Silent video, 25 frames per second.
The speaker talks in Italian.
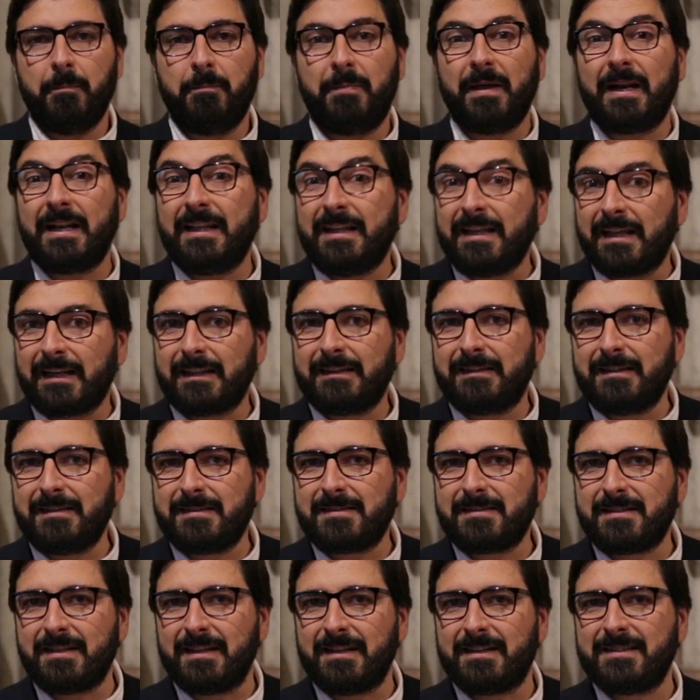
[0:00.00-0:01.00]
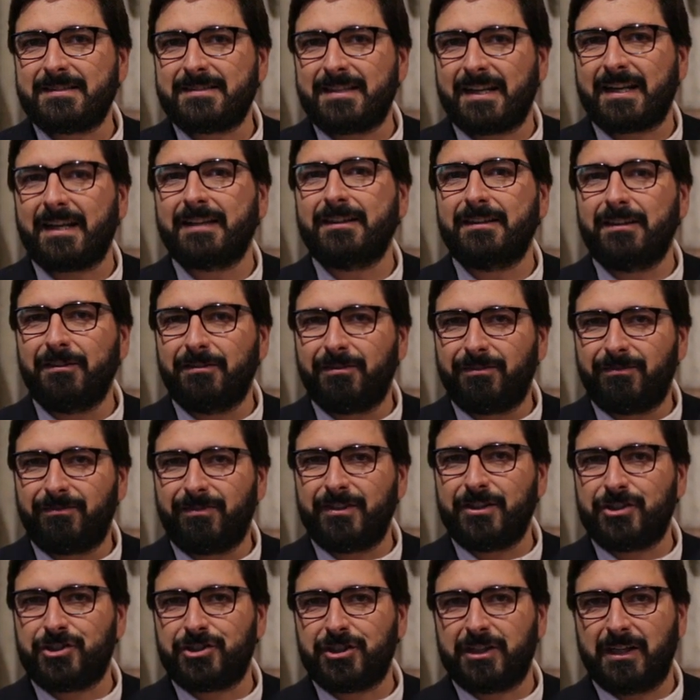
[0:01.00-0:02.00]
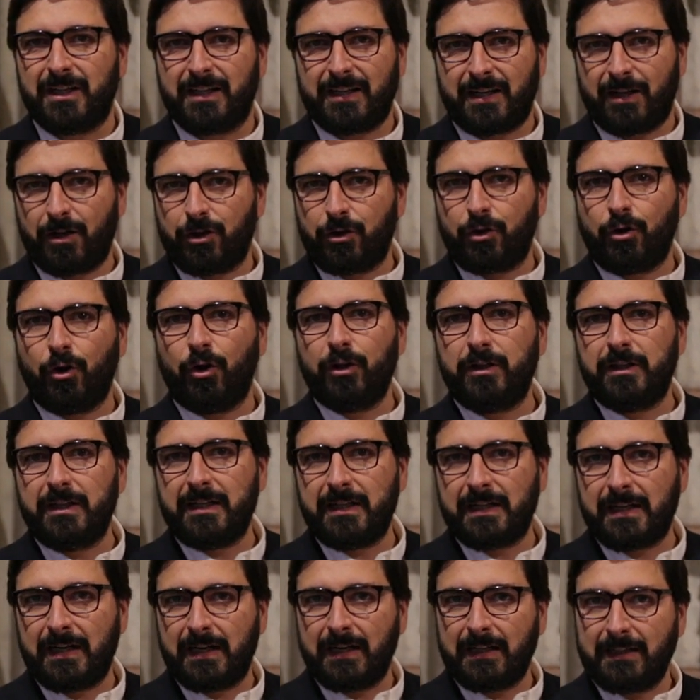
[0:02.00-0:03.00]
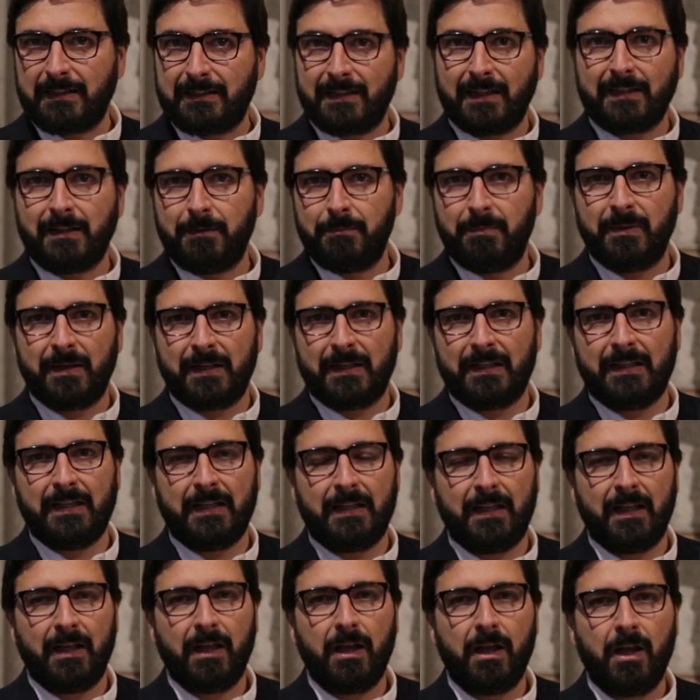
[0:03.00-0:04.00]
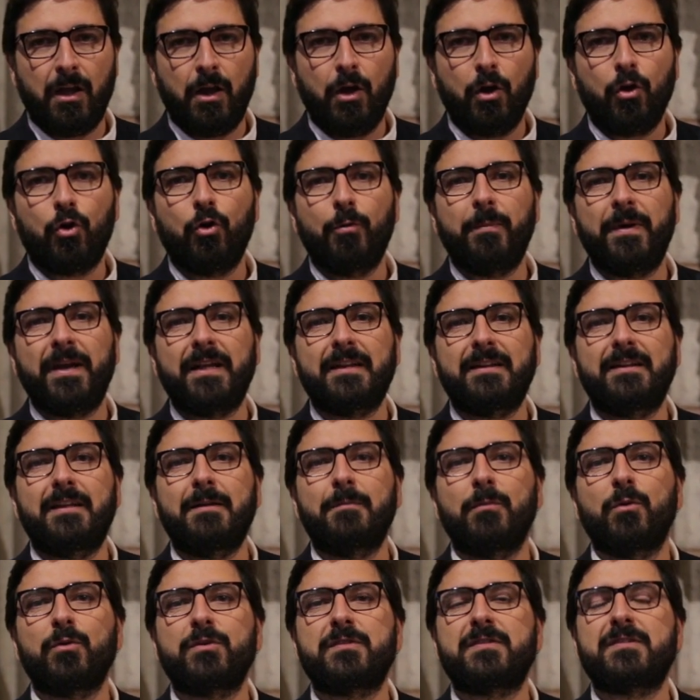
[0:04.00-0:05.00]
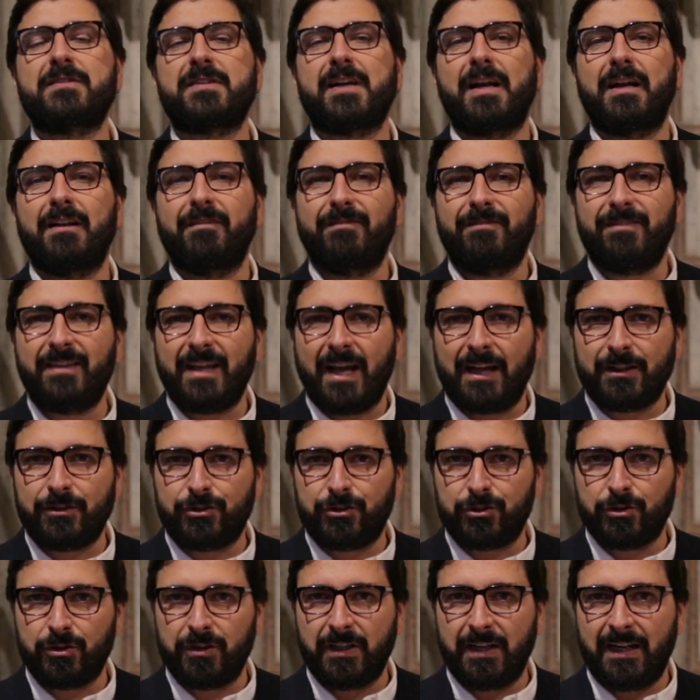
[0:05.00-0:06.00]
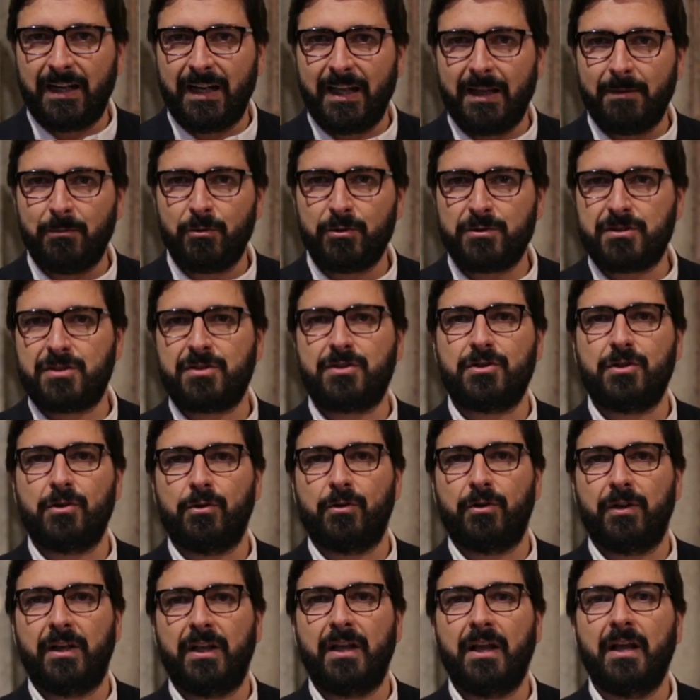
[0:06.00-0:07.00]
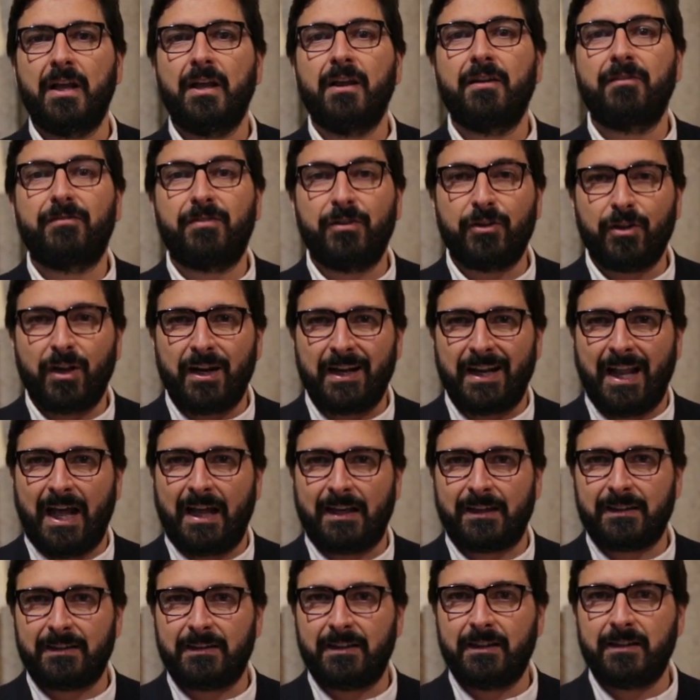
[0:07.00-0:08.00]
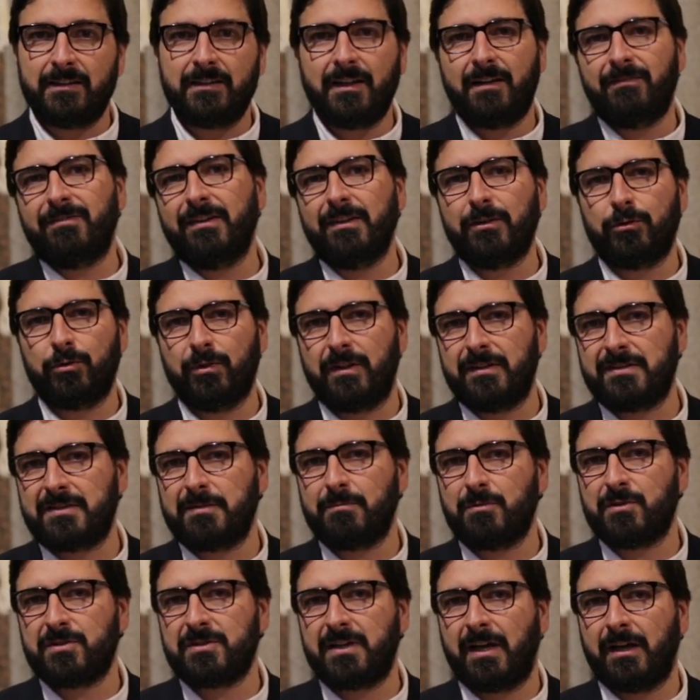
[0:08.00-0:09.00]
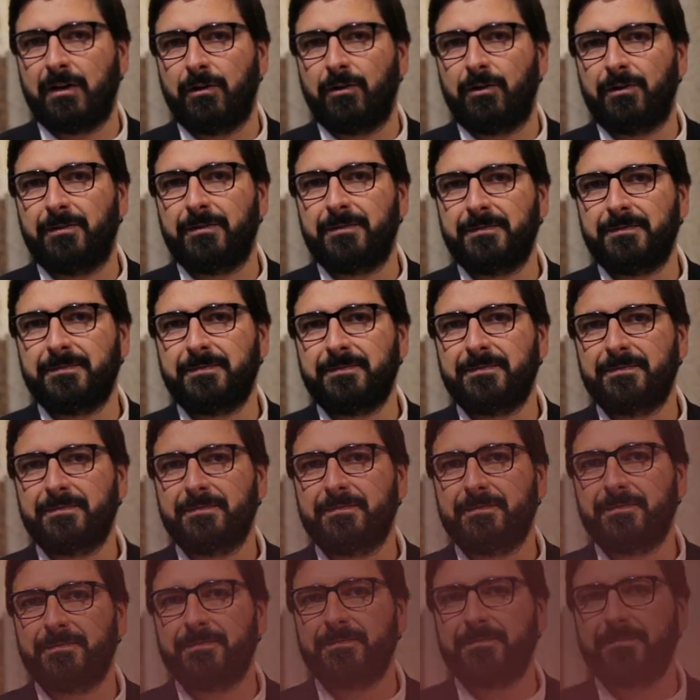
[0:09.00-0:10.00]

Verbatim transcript: Per gli artisti sarà difficile raccogliere l'eredità di Bernini, come dimostra il viaggio delle emozioni fino all'arte del XXI secolo.